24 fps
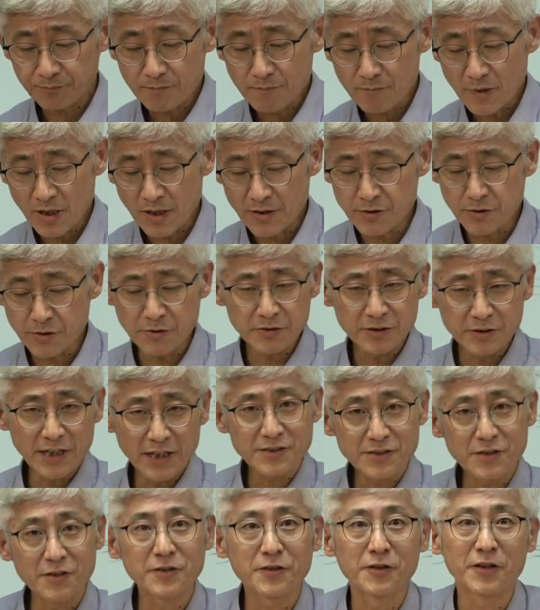저는 그게
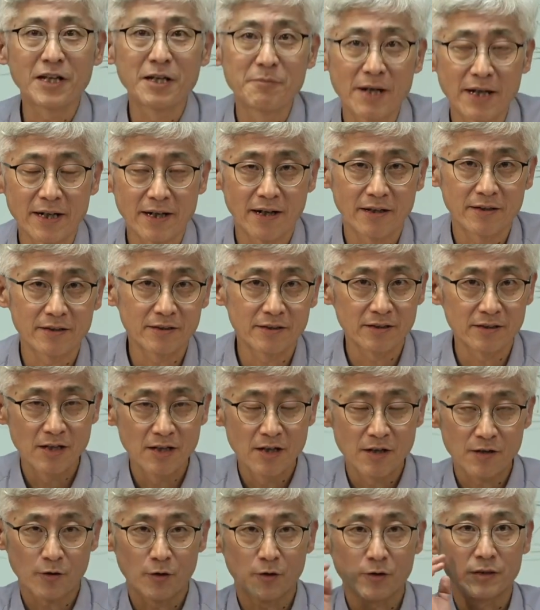성경이 말하는
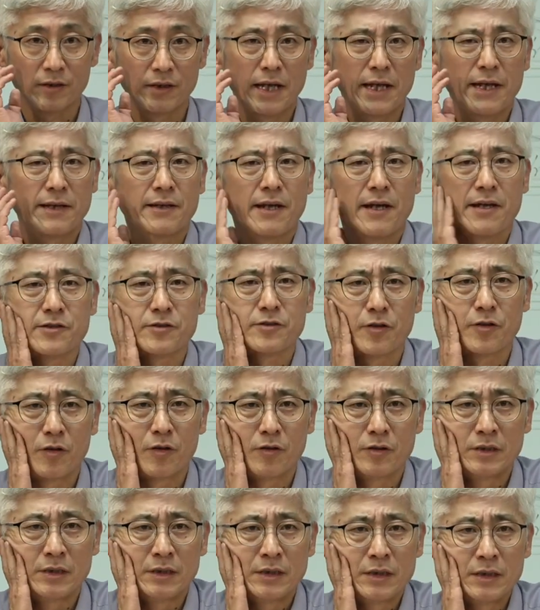것에 대해서
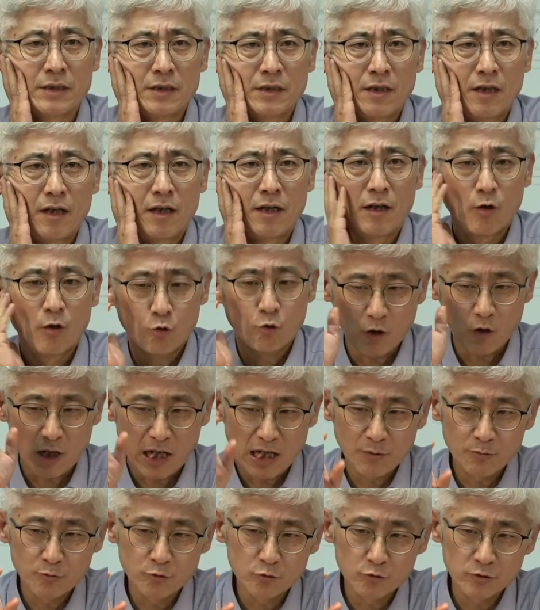
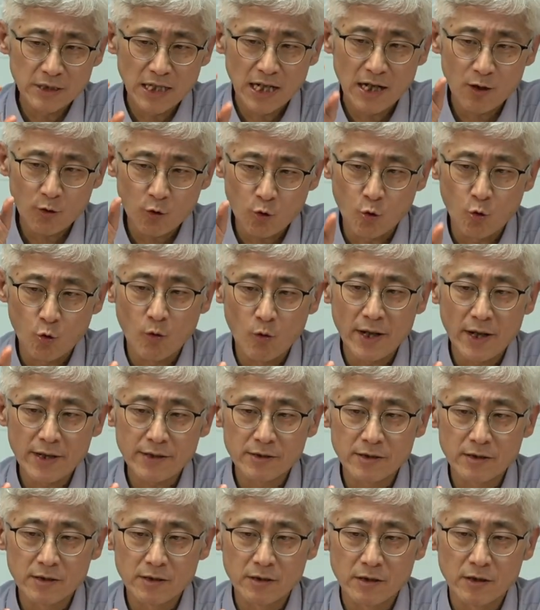과부나
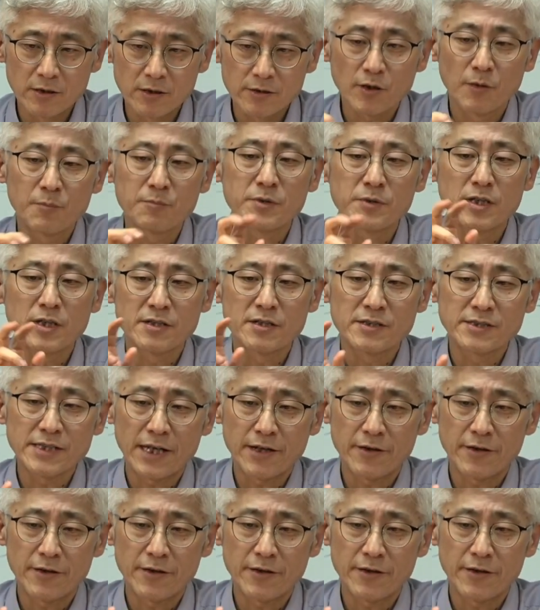고아를 섬기는 사역